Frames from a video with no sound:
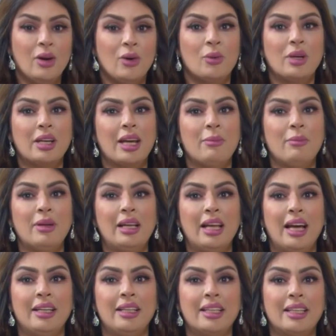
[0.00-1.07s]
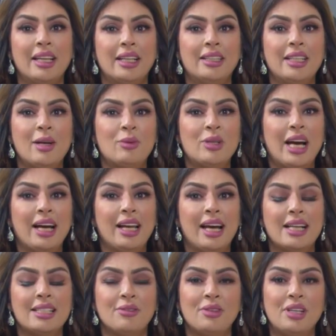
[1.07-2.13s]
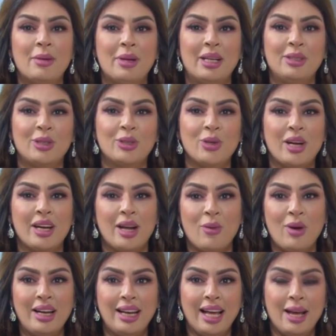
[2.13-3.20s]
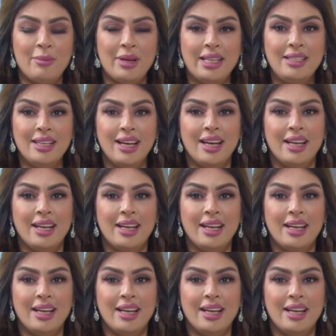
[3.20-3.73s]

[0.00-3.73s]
ونكمل حديثنا، عندنا مداخله هاتفيه مع الدكتوره نوال الحمد